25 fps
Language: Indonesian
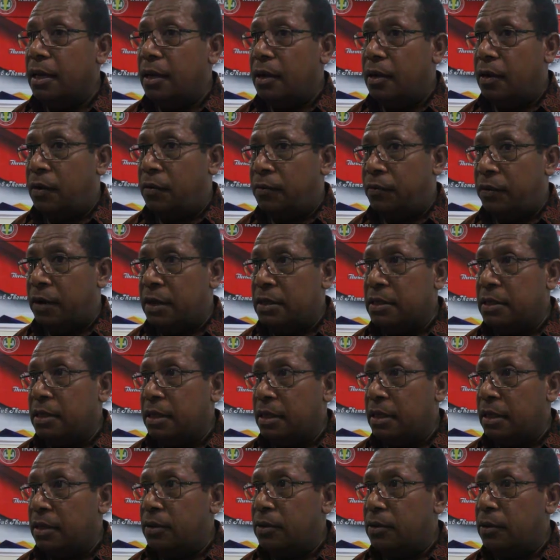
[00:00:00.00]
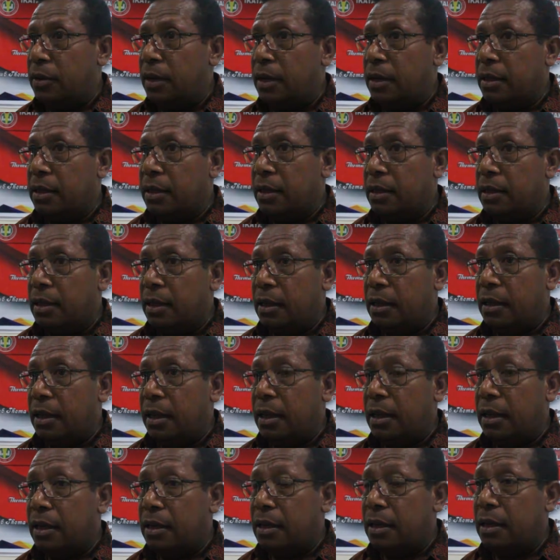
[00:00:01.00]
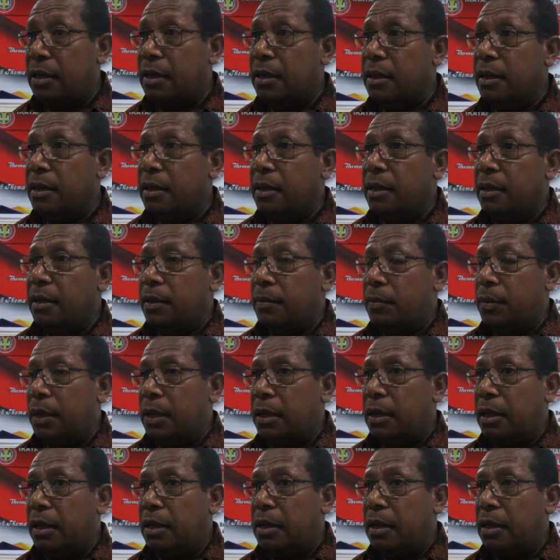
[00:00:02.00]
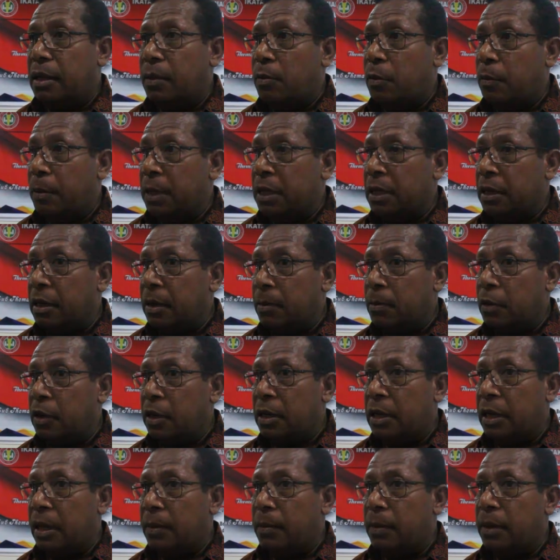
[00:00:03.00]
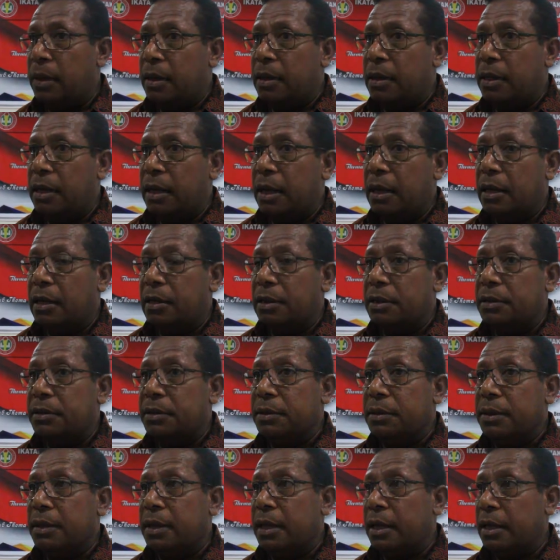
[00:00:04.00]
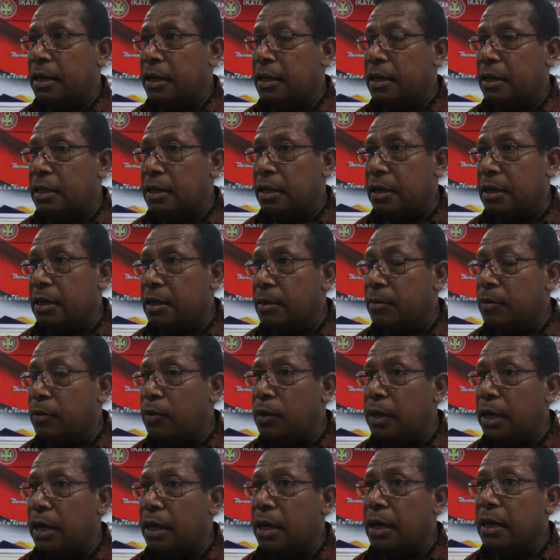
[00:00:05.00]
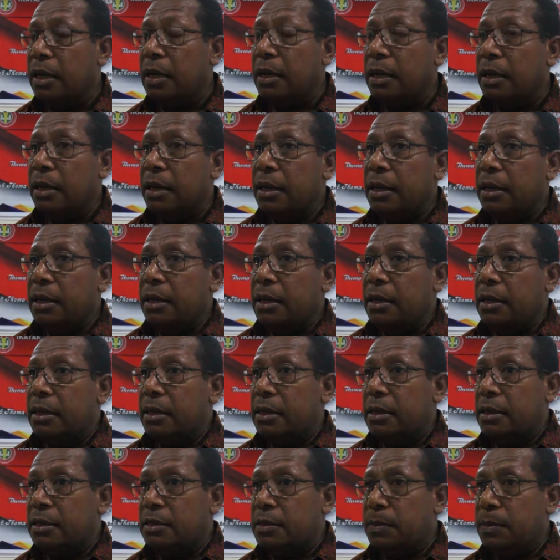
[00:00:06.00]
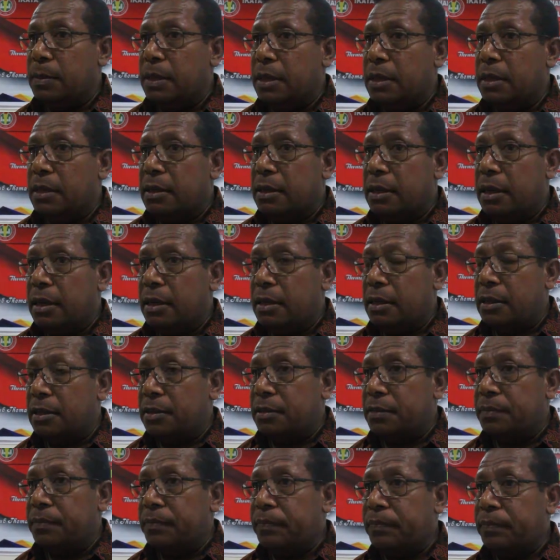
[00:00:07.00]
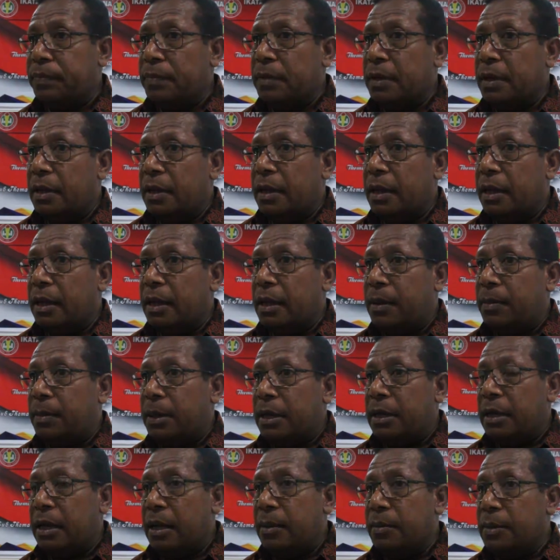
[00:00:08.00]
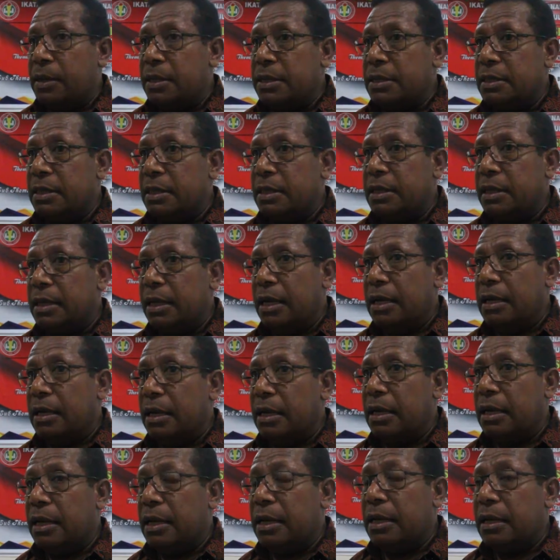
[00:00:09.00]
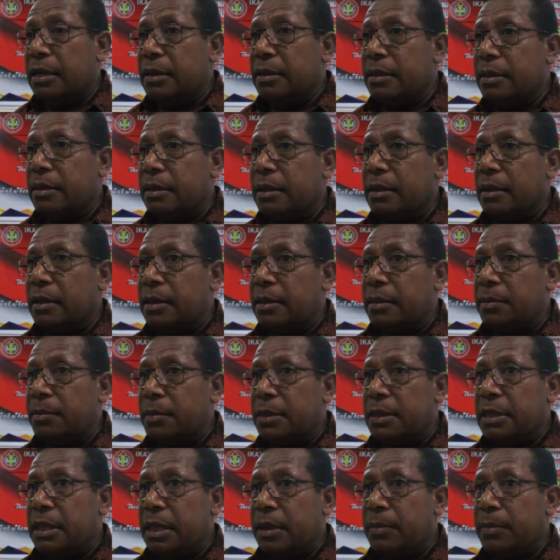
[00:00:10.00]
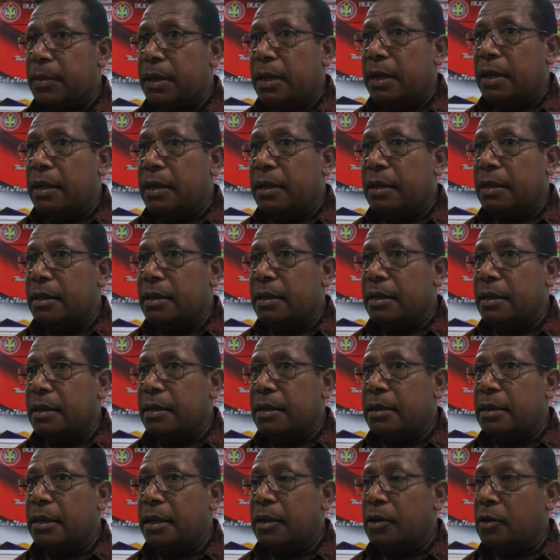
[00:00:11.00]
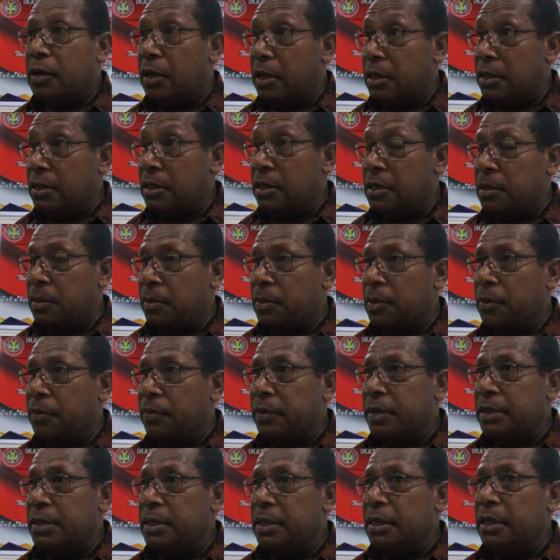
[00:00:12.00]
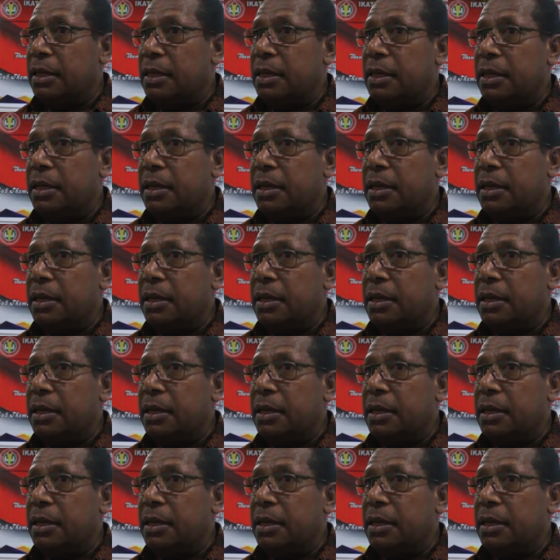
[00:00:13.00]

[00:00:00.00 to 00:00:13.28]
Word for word: konferensi kedua IGTKI PGRI Kabupaten Kepulauan Yapen yang hari ini tanggal dibuka resmi dan harapan kami di sini adalah uh, pertama dia organisasi profesi